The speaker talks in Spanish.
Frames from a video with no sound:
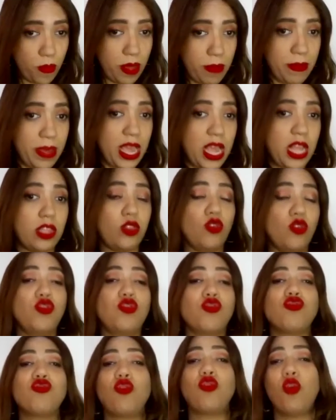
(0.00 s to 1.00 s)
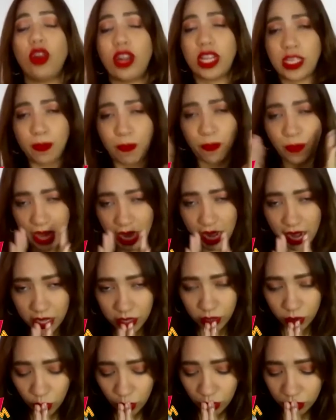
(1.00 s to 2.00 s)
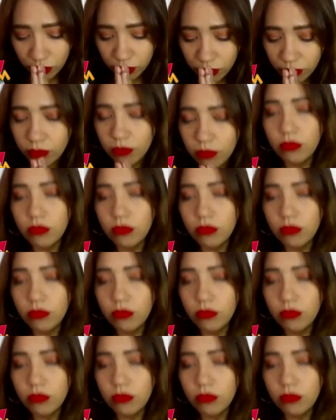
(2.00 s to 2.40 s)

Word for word: me meto, yo solo respeto,